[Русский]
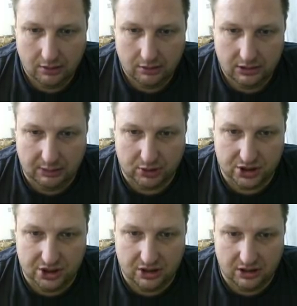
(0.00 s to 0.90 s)
Не,
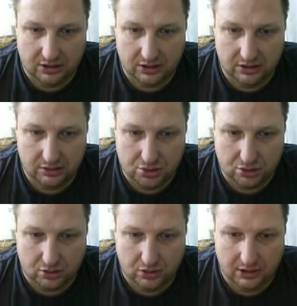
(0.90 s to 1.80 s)
подождите, это что
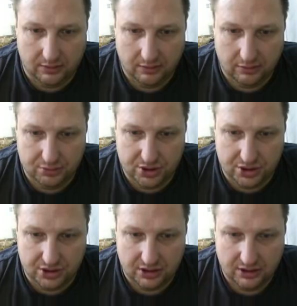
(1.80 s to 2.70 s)
такое? Вообще
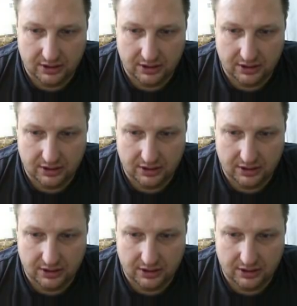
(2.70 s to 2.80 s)
жесть.